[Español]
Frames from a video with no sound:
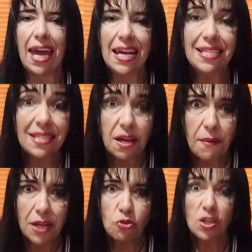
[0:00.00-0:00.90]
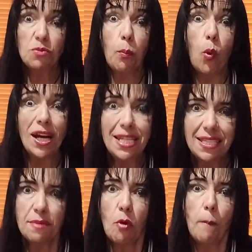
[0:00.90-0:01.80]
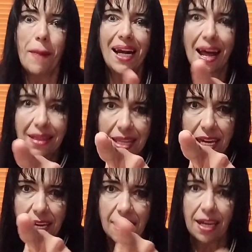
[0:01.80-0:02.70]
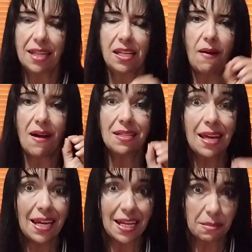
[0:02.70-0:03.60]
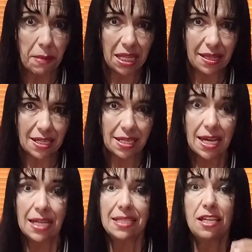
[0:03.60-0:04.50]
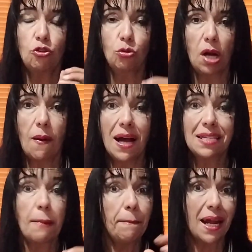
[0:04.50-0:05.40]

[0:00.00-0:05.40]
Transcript: Este baño es buenísimo para ti que trabajas en las ventas. Si tú trabajas en